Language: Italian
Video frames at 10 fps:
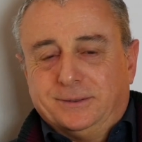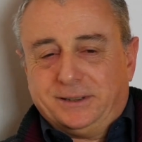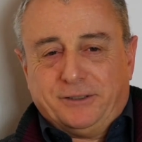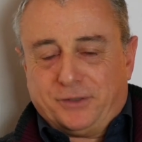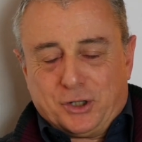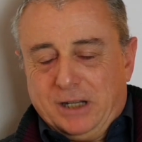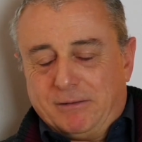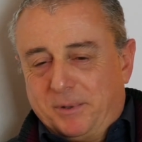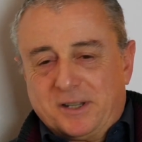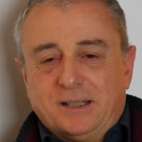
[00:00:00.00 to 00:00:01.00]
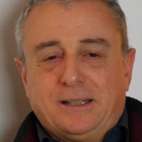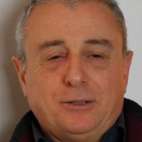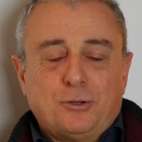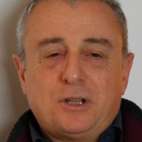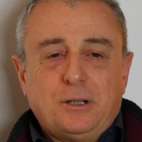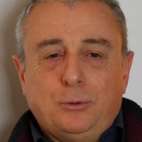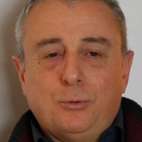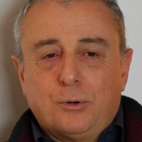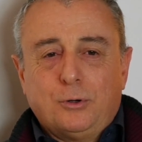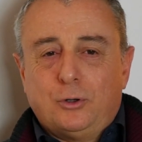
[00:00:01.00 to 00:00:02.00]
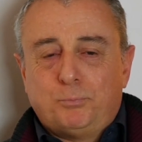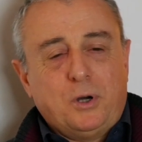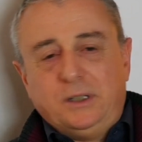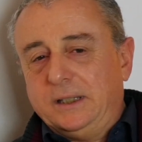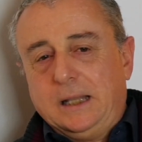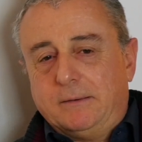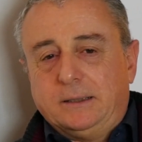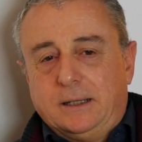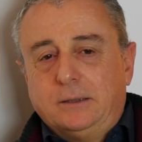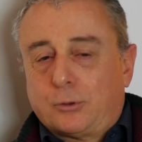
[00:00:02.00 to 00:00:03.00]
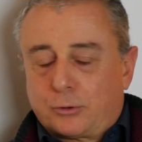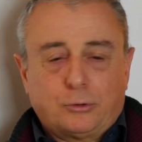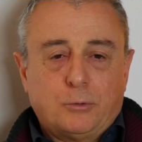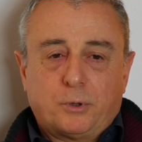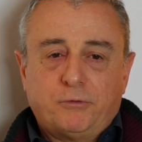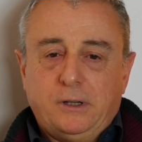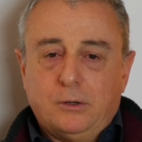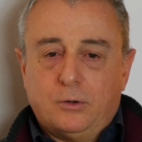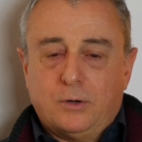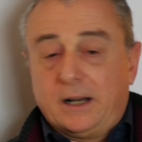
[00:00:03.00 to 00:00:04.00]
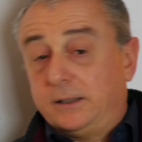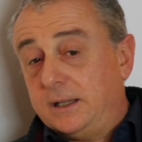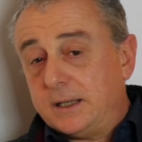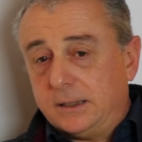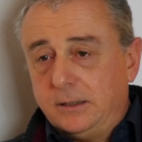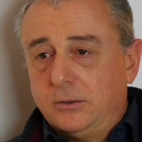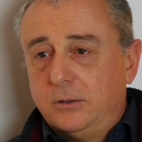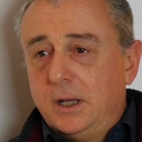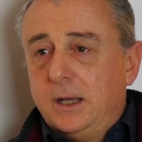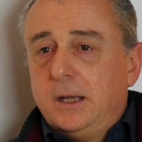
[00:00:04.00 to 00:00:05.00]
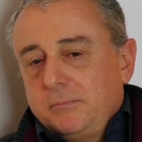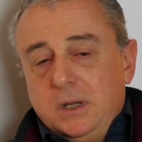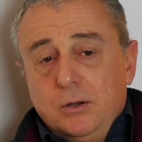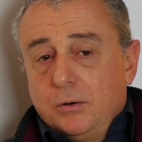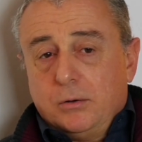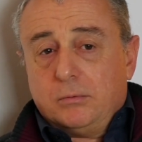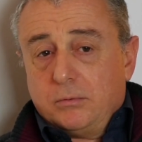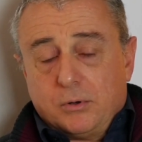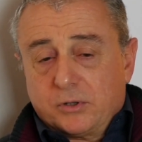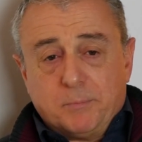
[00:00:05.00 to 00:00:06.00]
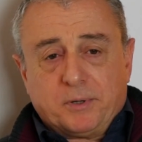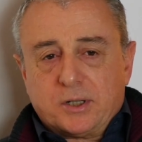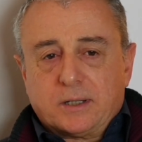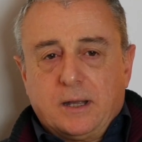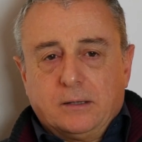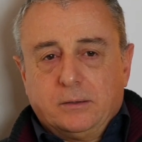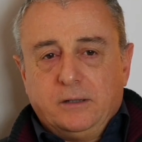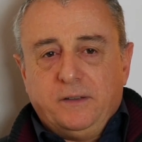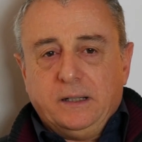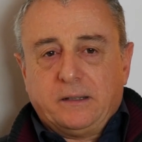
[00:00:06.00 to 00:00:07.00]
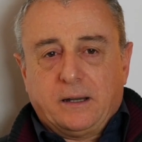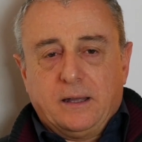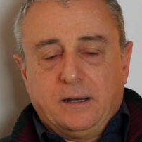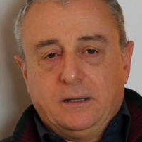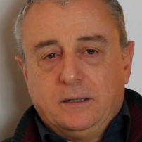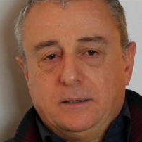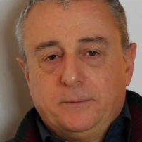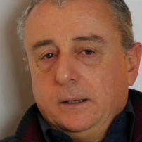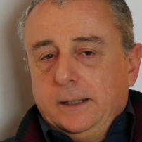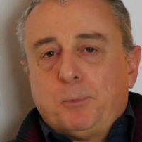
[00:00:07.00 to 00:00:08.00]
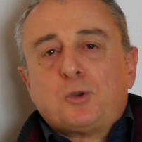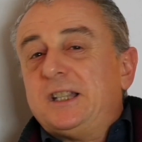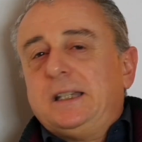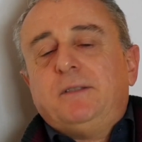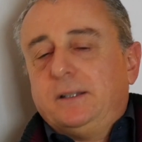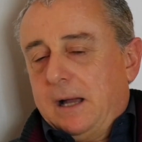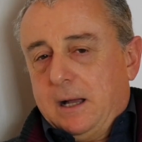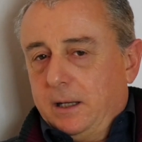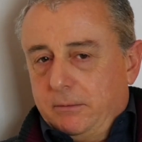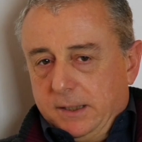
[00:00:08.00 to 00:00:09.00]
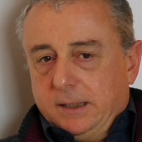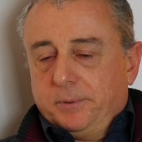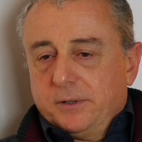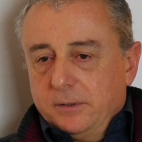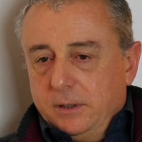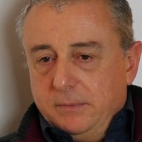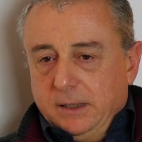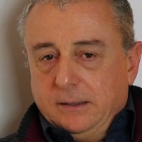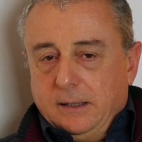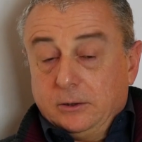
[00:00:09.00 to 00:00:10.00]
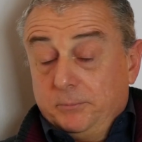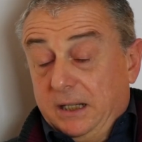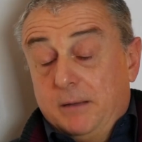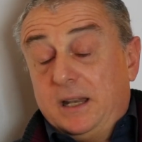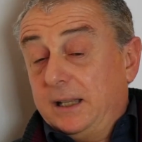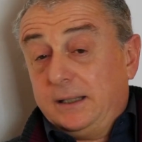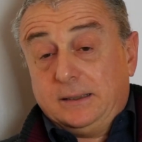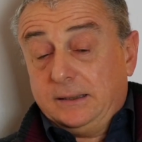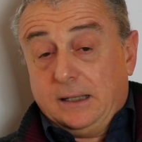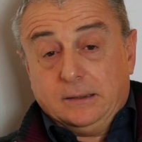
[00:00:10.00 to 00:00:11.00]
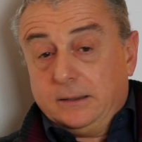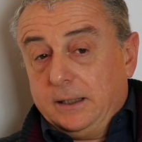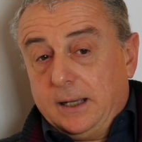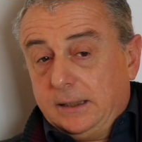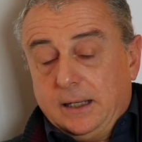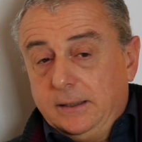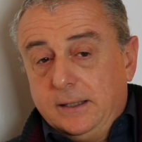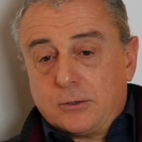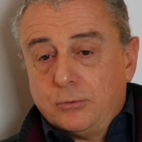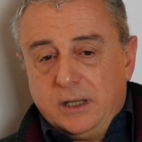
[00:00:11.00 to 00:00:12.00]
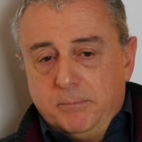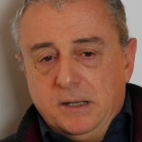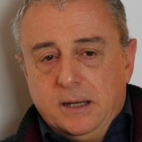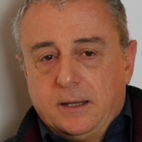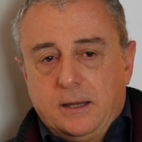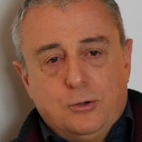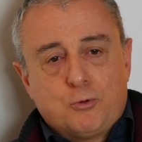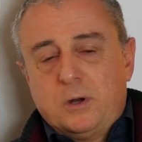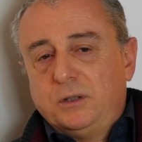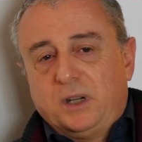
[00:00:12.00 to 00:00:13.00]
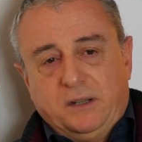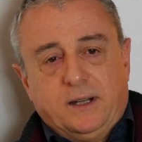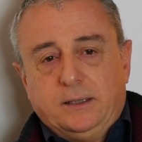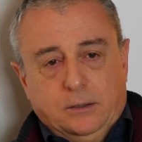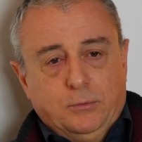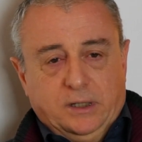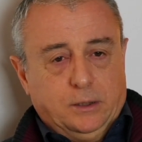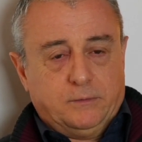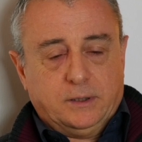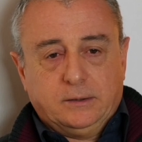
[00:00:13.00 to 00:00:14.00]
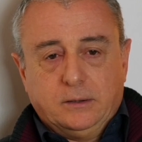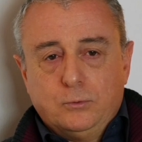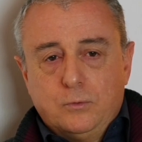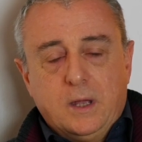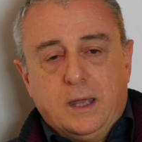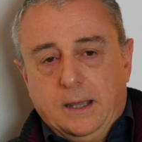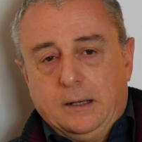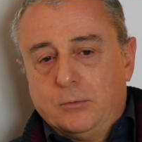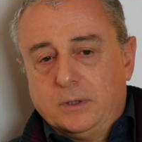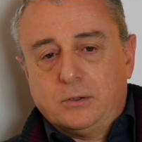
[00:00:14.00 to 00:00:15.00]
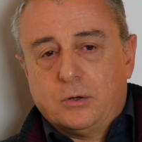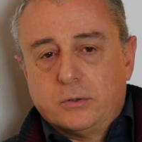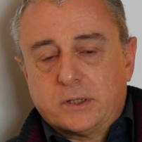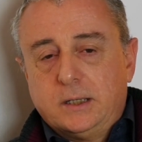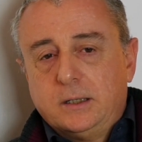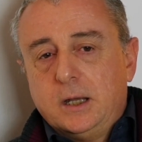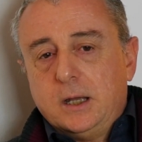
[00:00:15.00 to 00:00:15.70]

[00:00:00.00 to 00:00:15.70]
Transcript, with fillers: che faceva presentandosi al turno poi ti dava tanto sotto il profilo artistico io ho sempre cercato di filtrare le positività che questa persona mi ha dato, perché me ne ha date tante ed è indiscutibile che io quando arrivai da lui nel 92 era una cosa,